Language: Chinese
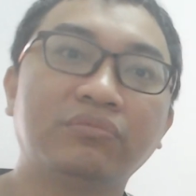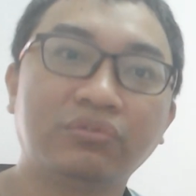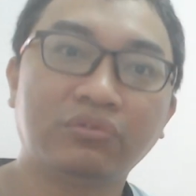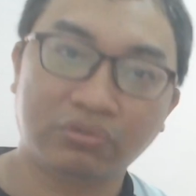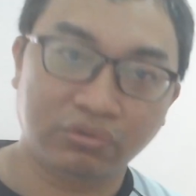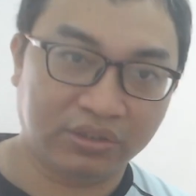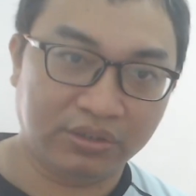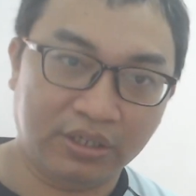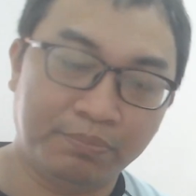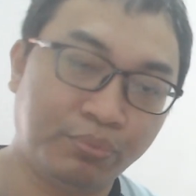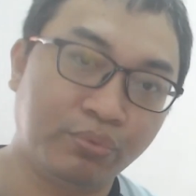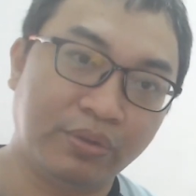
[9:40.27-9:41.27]
就是一个
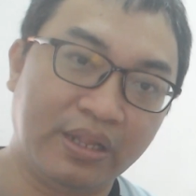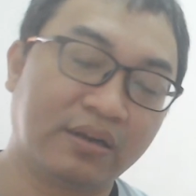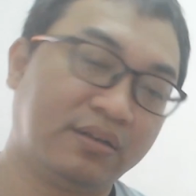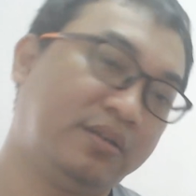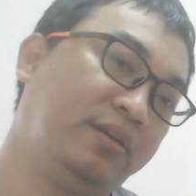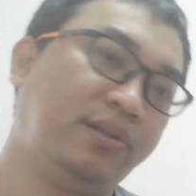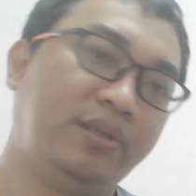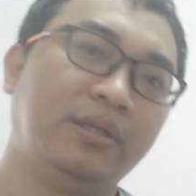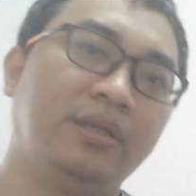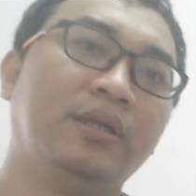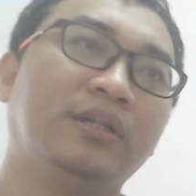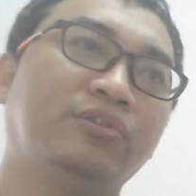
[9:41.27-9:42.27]
不一样的个体。
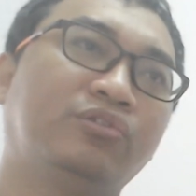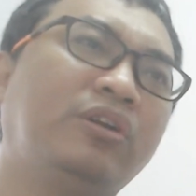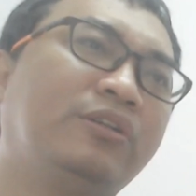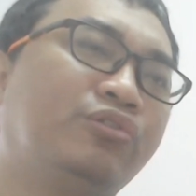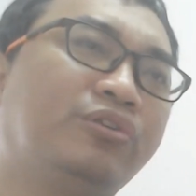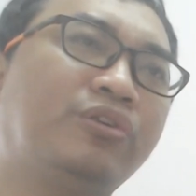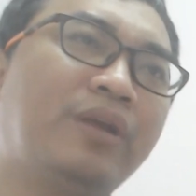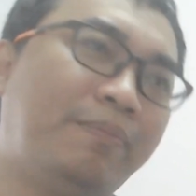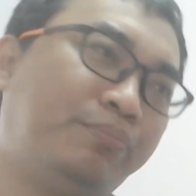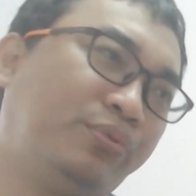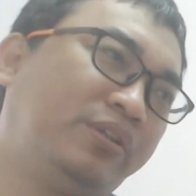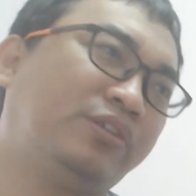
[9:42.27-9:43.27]
所以绝对啊，
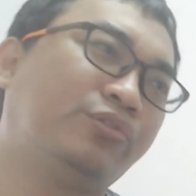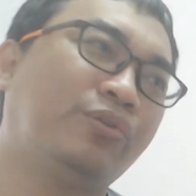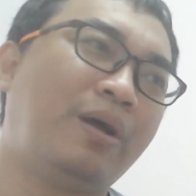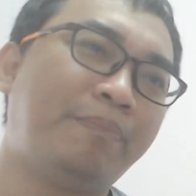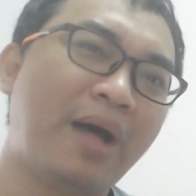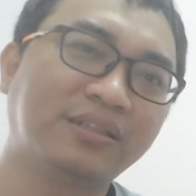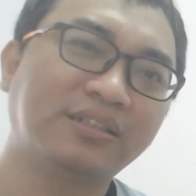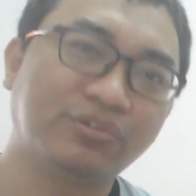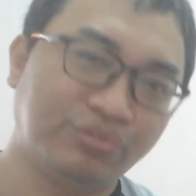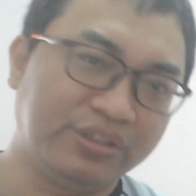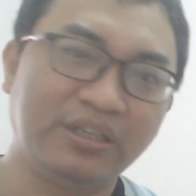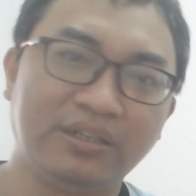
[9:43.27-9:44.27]
不是说啊八字
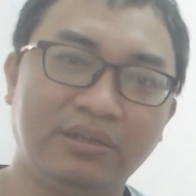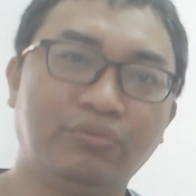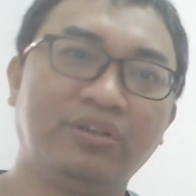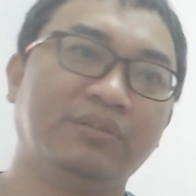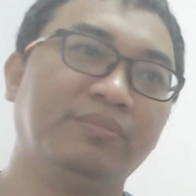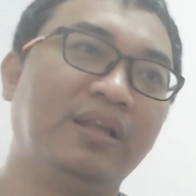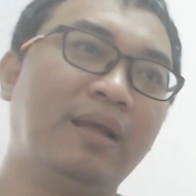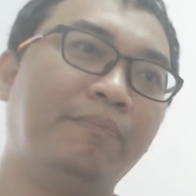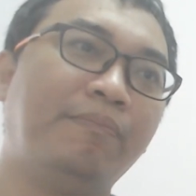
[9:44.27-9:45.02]
决定你会怎么样，